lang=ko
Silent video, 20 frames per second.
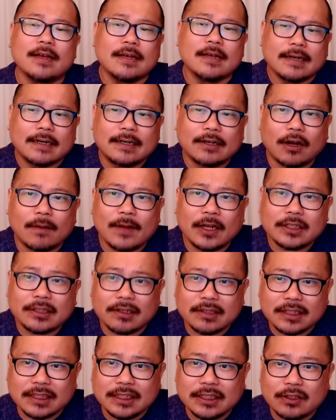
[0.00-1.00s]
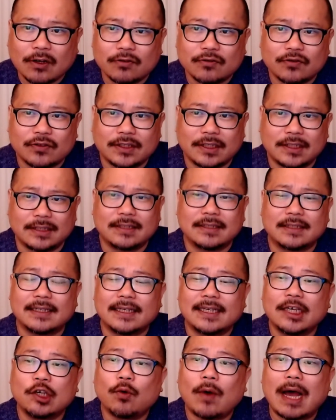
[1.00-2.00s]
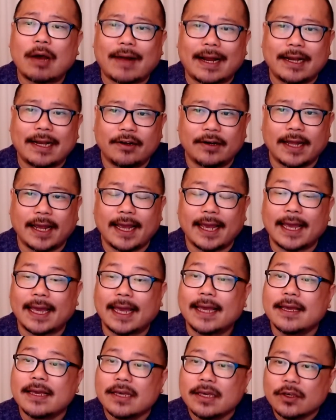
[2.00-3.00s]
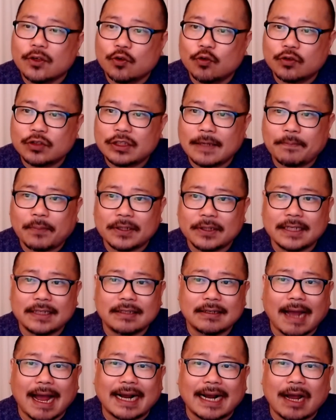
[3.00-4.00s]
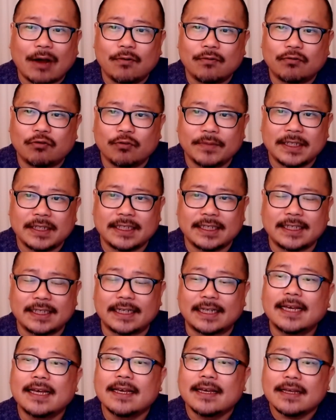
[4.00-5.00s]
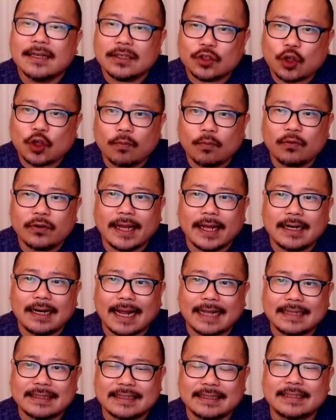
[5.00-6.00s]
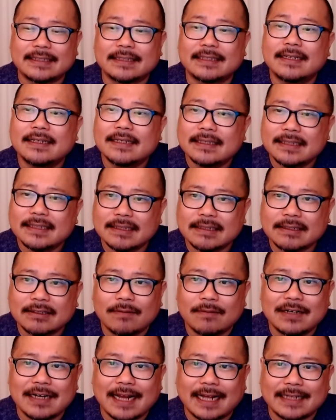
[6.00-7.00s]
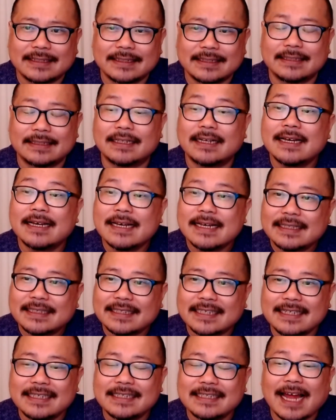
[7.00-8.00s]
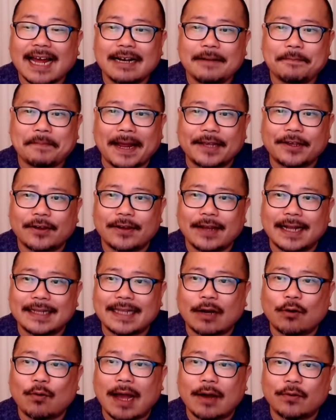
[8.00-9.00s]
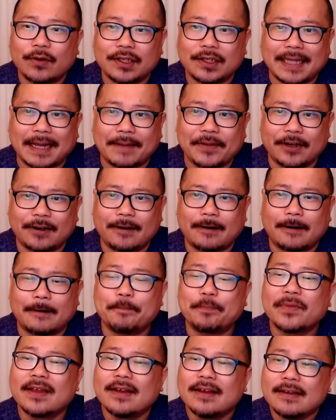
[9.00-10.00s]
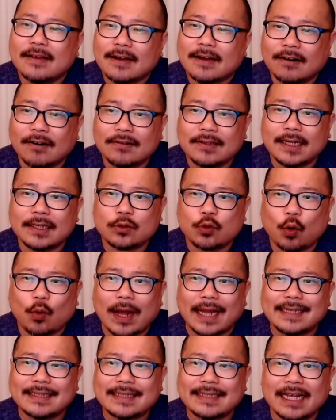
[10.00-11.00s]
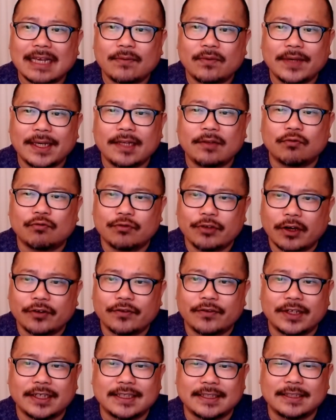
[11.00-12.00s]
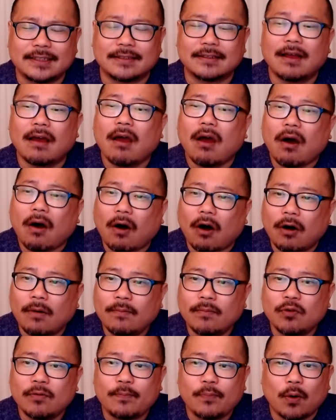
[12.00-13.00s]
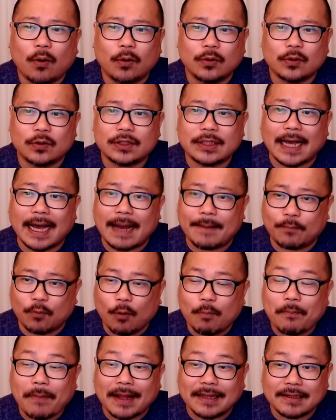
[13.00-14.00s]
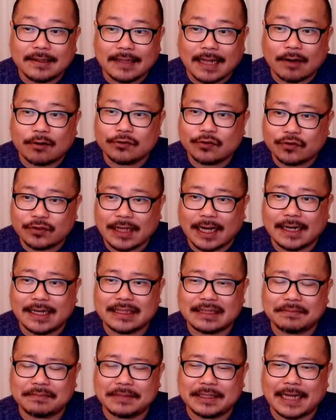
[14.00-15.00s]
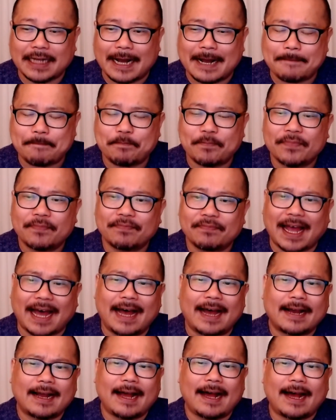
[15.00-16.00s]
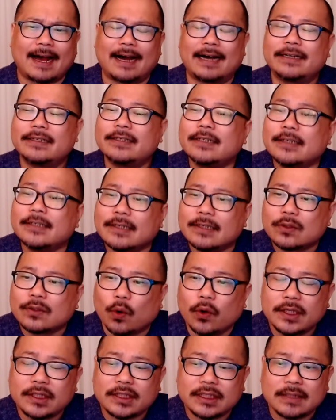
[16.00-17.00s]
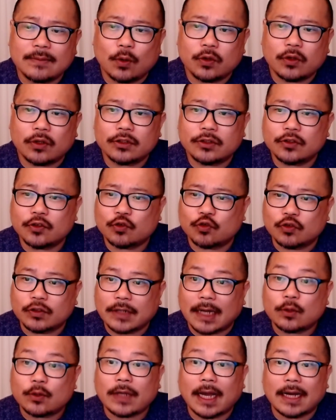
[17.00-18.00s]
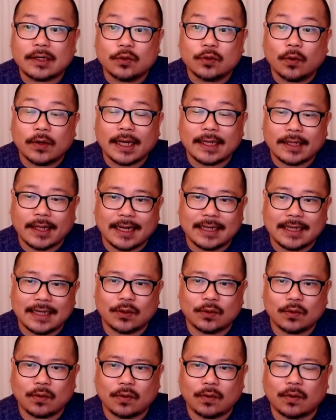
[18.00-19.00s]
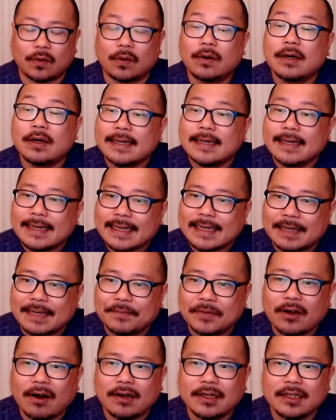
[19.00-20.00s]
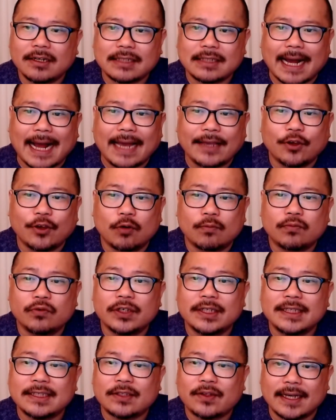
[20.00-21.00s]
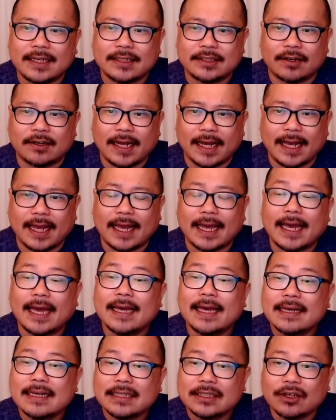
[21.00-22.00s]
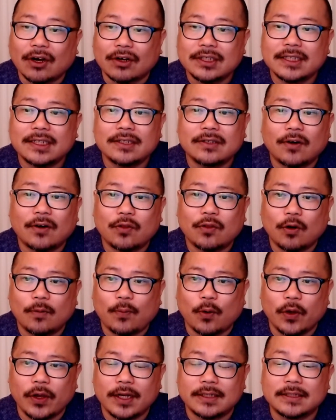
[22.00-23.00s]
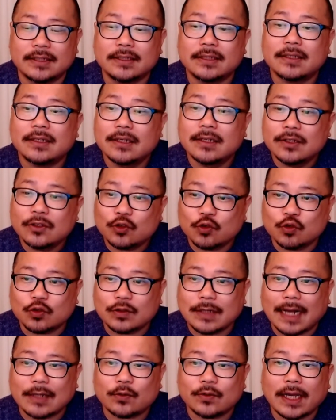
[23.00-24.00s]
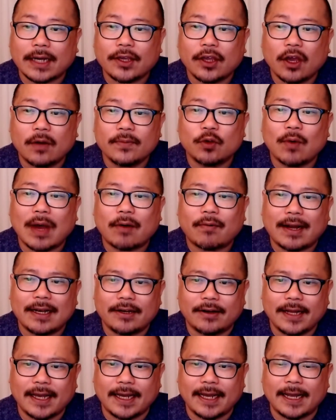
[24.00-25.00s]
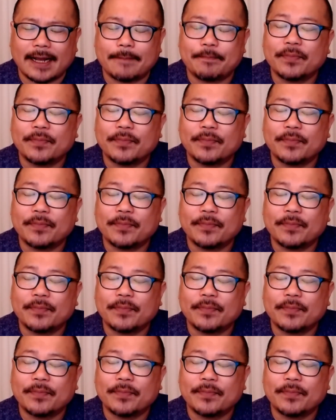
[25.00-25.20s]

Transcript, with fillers: 그러면서 진성준이는 이와 관련해 60% 가까운 국민이 청문회를 하든 특검을 하든 진상을 밝혀야 한다고 하고 있다며, 그런데 소관 상임위인 운영위는 업무 보고조차 못 받는다고 주장을 했습니다. 나아가 도이치모터스 주가 조작 의혹에 대해서도 김건희 여사가 영부인이 되기 전에 저지른 것으로 보이는 주가 조작 혐의와 관련해